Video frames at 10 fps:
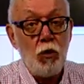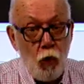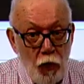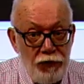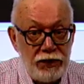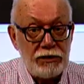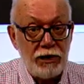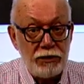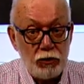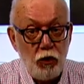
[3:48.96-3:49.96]
офис
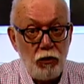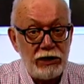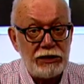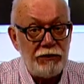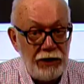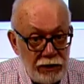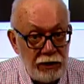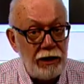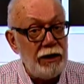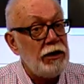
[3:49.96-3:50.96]
городского
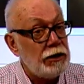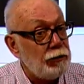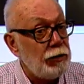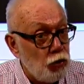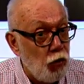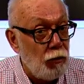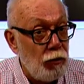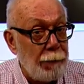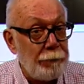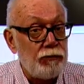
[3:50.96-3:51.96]
совета и
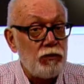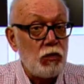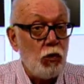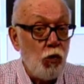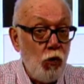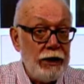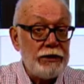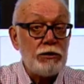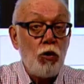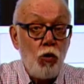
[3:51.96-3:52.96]
исполкома.
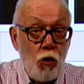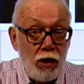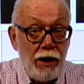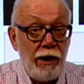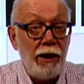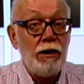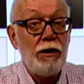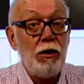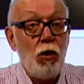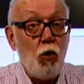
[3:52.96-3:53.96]
Улица Оголя,
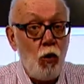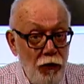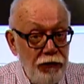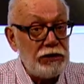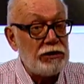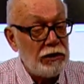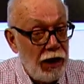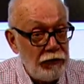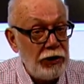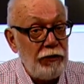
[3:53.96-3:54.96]
офис
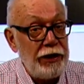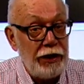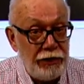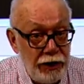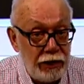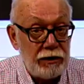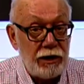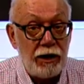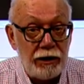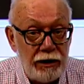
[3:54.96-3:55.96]
главного
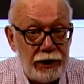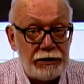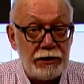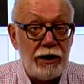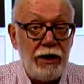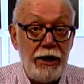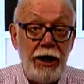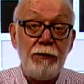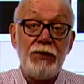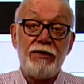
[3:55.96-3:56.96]
архитектора Одессы.
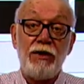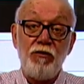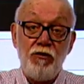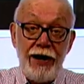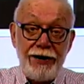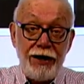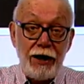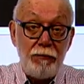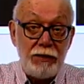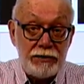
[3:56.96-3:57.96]
Именно в
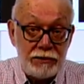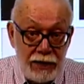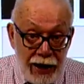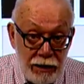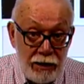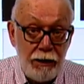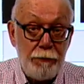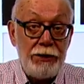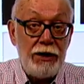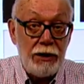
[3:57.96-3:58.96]
этих местах
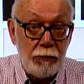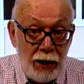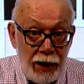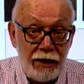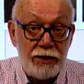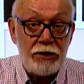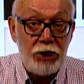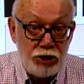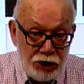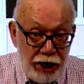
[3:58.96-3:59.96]
принималось
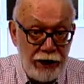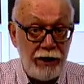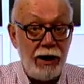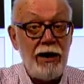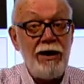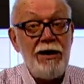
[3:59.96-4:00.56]
решение.